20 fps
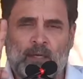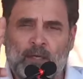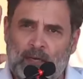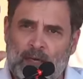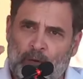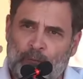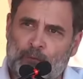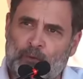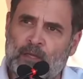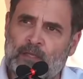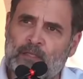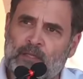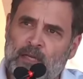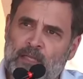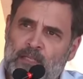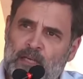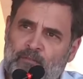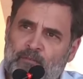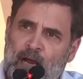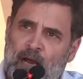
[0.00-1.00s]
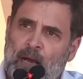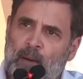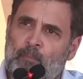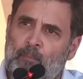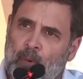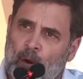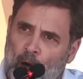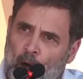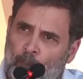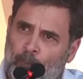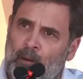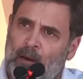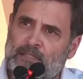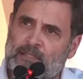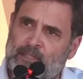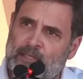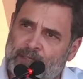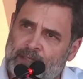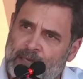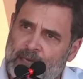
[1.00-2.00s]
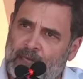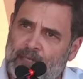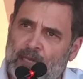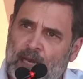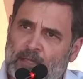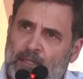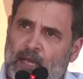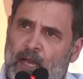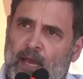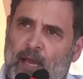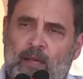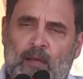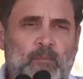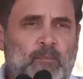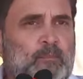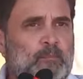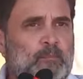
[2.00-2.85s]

नफरत का जवाब मोहब्बत से दिया जाता है